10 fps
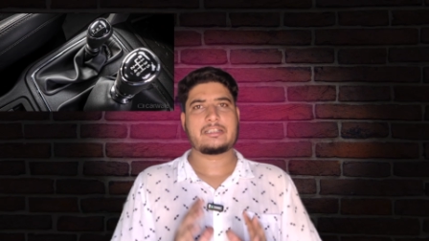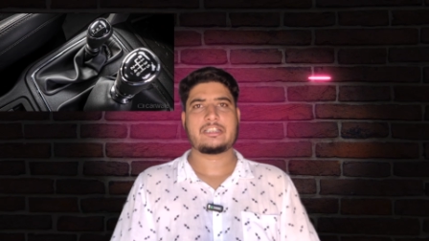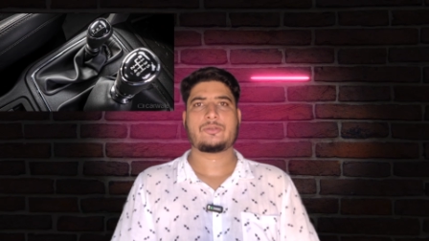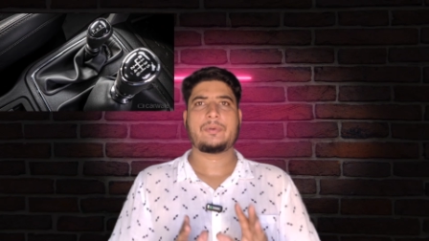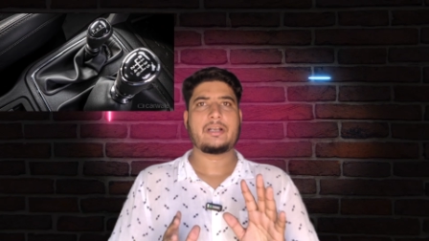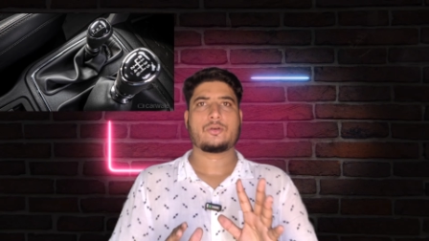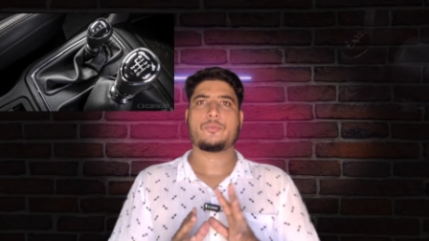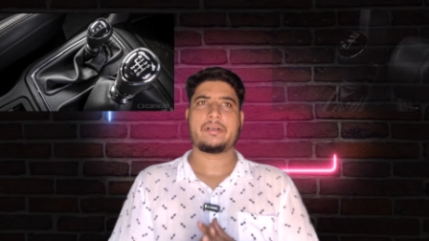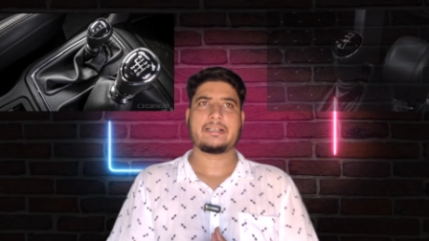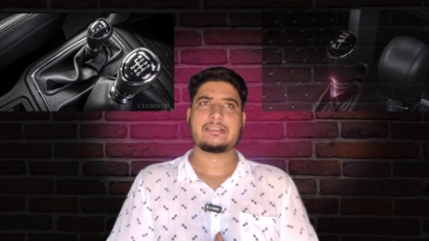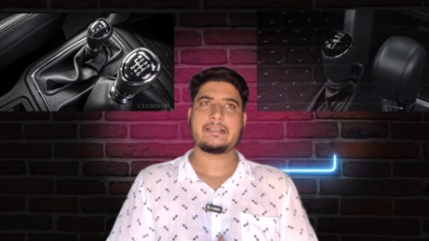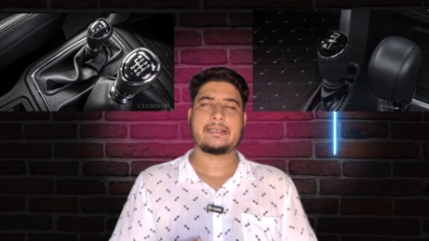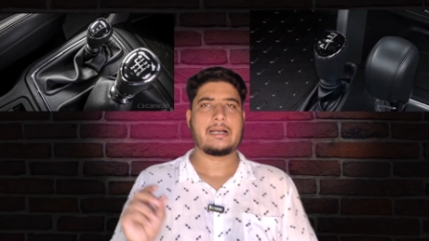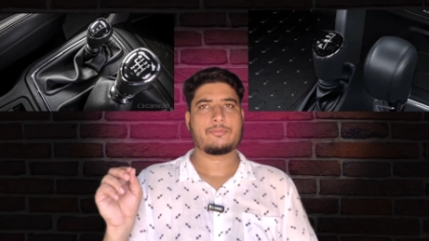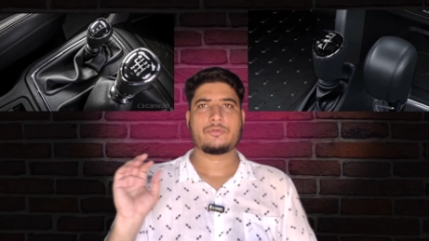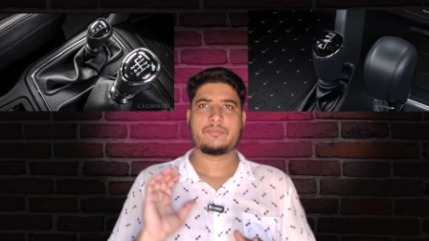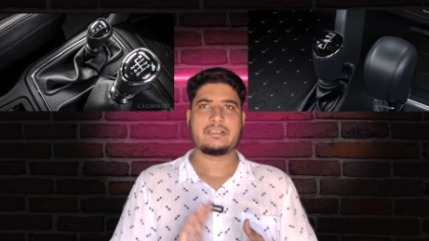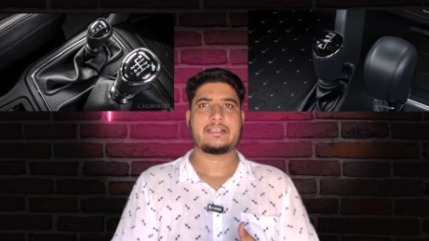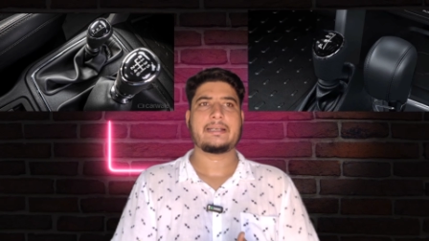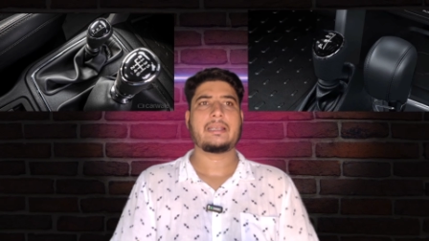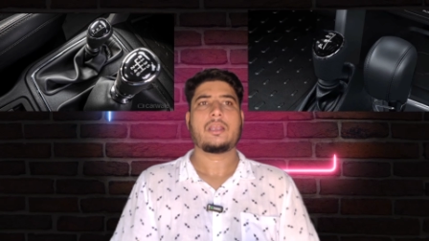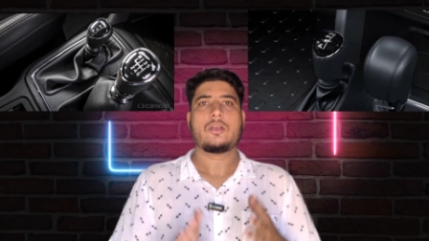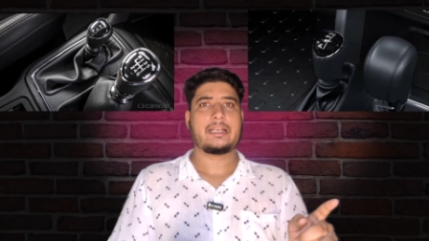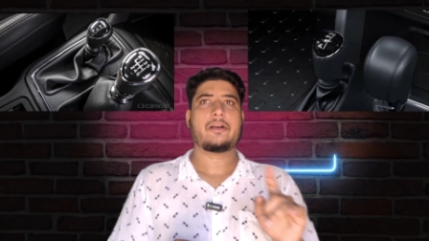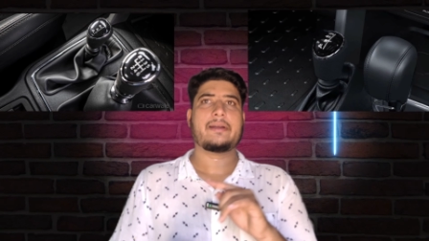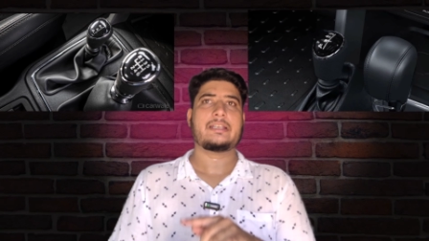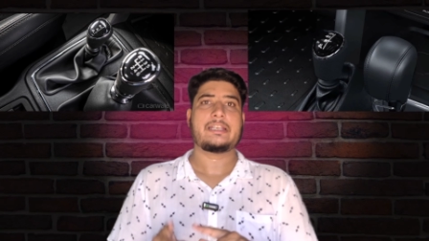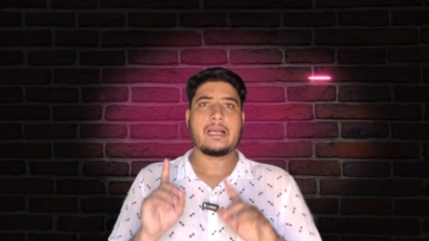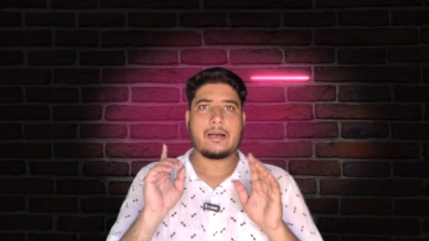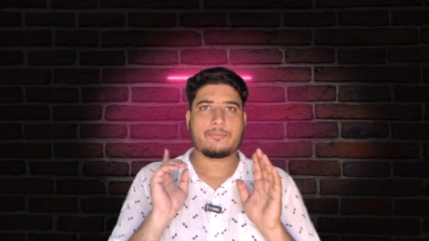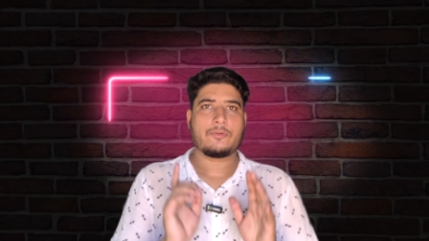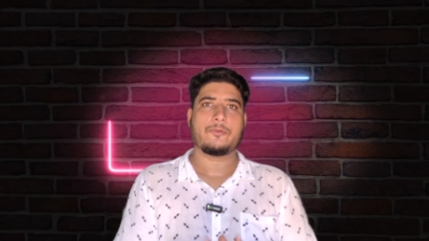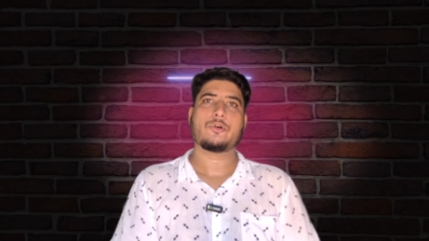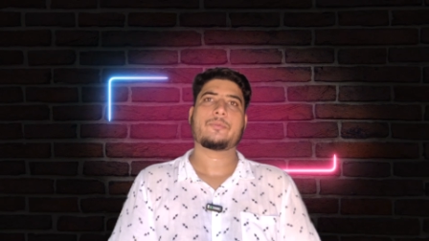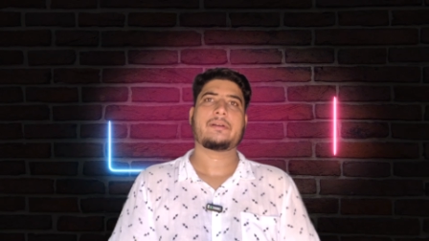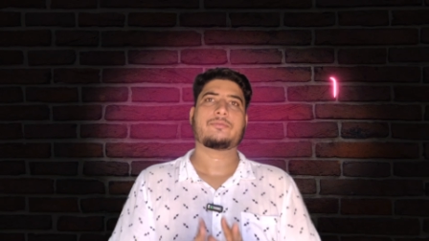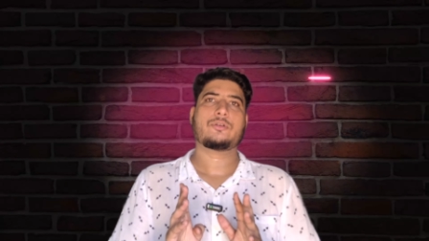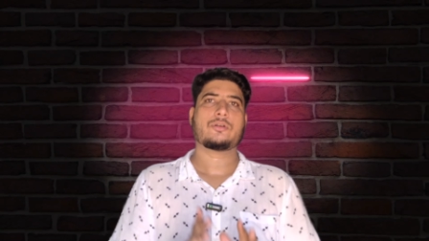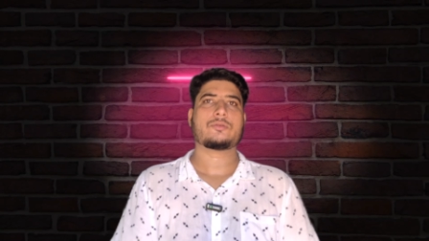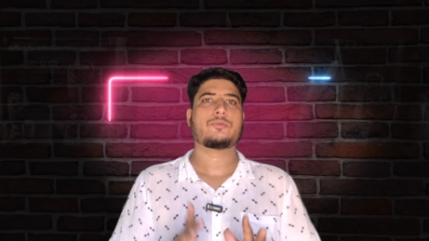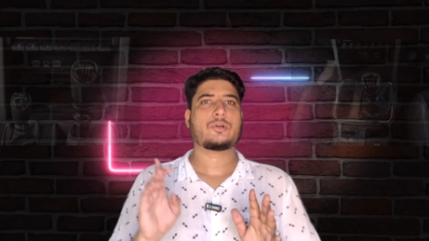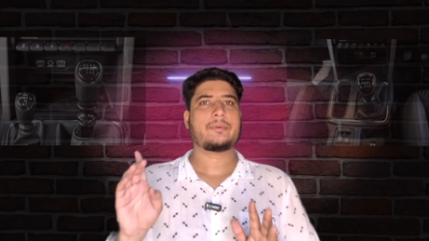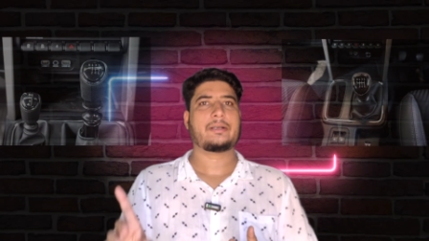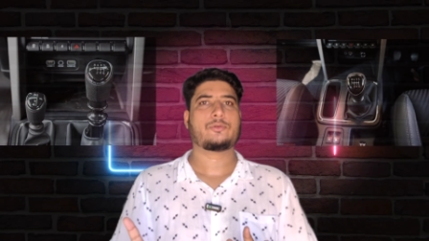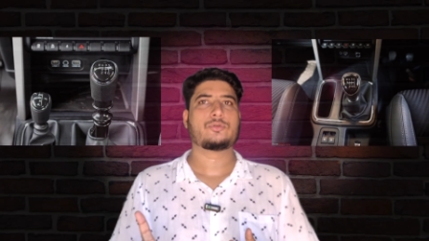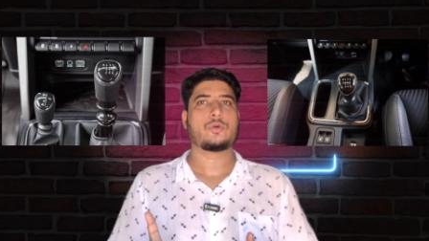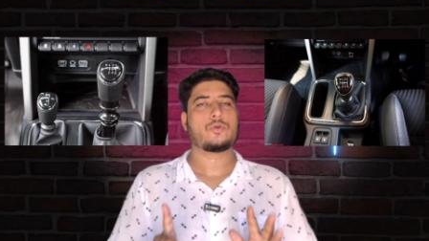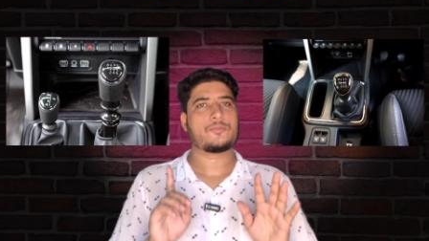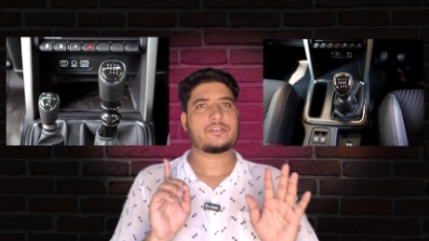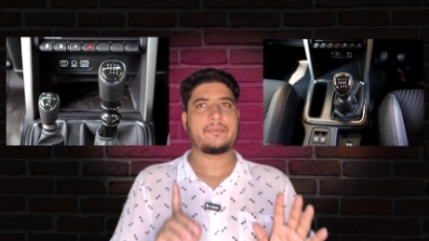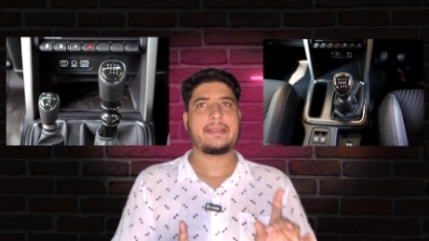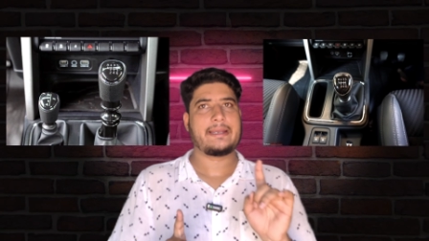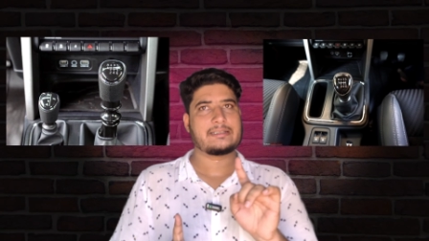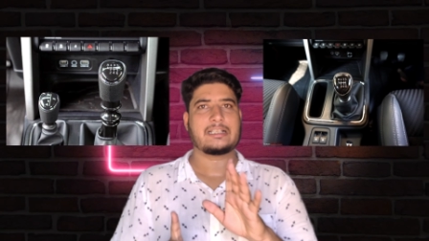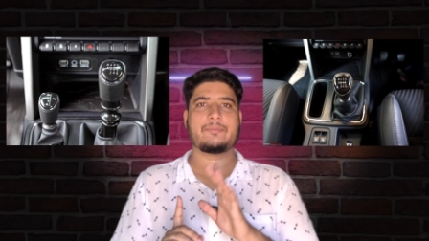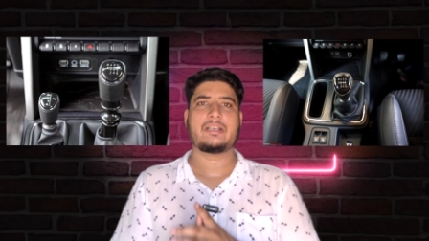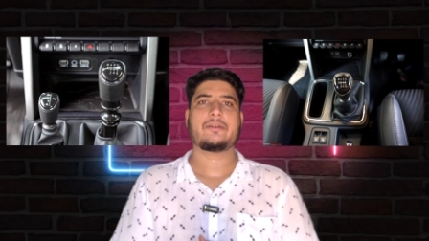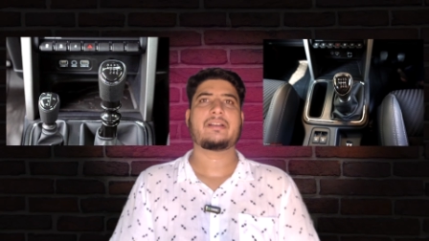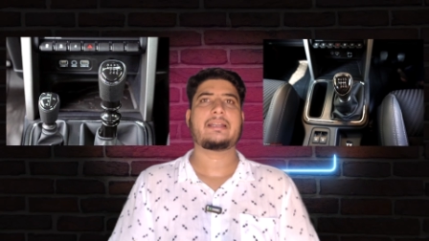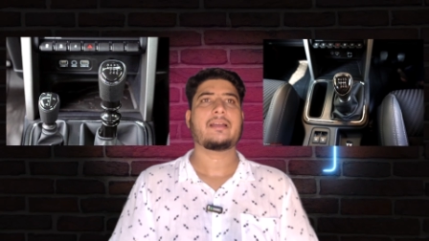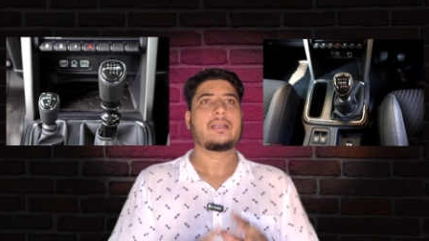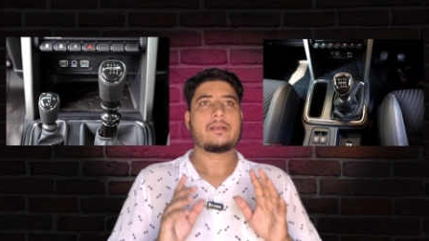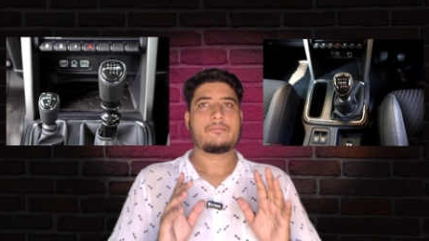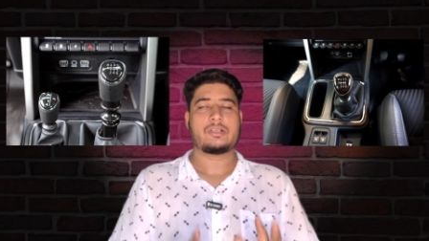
सिक्स स्पीड ऑटोमेटिक के साथ ये आपको मिल जाएगी इसके अलावा ये आपको फोर बाई फोर और फोर बाई टू दोनों ऑप्शन में एक साथ मिलने वाली है